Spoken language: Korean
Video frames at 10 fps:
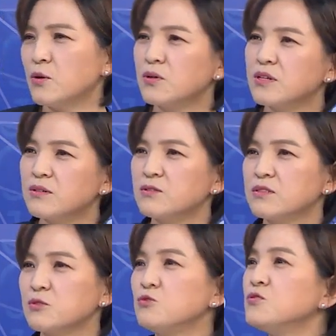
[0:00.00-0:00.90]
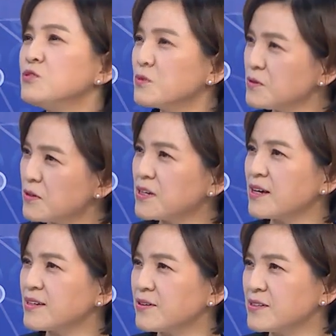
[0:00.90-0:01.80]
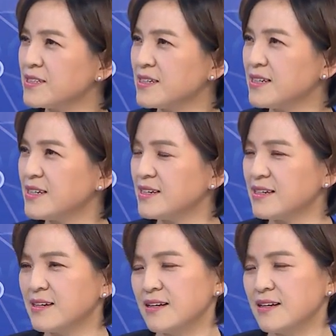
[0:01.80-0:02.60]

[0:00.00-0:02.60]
여기서 이제 순종적이라는 것이